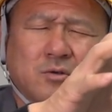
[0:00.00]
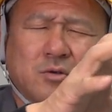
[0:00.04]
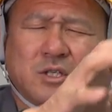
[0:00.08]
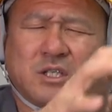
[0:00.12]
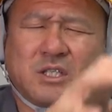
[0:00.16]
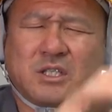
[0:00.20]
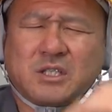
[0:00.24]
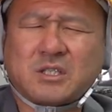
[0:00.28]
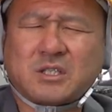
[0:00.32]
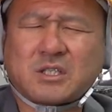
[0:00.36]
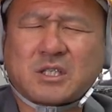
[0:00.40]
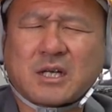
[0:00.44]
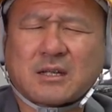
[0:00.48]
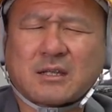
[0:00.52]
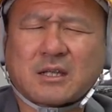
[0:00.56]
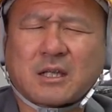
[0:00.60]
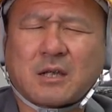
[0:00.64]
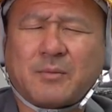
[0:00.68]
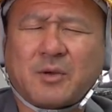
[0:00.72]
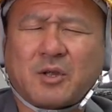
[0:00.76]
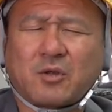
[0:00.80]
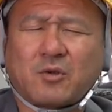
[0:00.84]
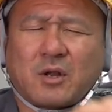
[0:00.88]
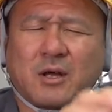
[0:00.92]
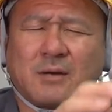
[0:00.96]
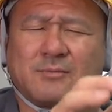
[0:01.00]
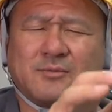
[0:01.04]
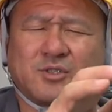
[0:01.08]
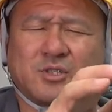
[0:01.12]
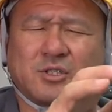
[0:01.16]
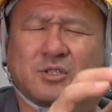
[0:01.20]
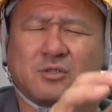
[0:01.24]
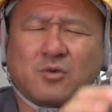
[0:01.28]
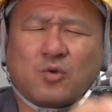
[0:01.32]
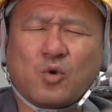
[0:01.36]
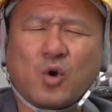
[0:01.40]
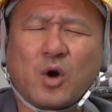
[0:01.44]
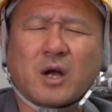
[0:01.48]
行っちゃったベトナム
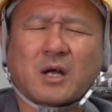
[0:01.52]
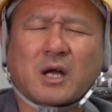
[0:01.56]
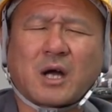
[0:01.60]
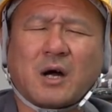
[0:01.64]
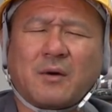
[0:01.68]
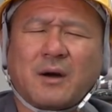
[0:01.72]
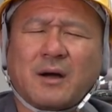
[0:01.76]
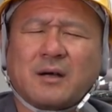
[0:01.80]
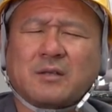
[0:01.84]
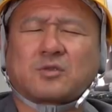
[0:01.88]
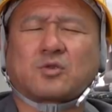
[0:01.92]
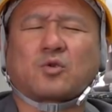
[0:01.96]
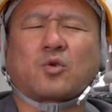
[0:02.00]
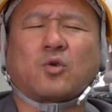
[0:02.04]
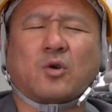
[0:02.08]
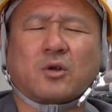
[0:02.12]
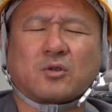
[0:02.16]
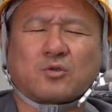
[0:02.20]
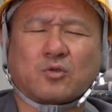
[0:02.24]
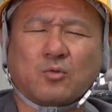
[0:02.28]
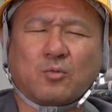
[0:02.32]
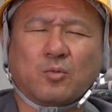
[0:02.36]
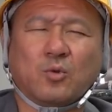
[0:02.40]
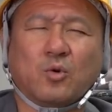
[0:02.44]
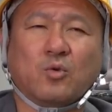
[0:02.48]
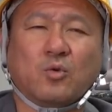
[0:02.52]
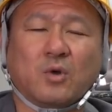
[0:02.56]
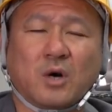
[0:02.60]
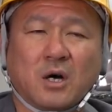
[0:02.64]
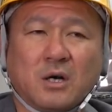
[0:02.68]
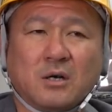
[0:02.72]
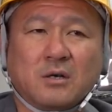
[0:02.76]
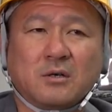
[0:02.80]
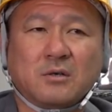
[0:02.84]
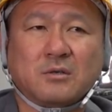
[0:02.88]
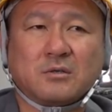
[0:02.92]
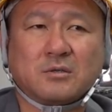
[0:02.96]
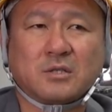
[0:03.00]
人の子はかわいそうだと思うわ。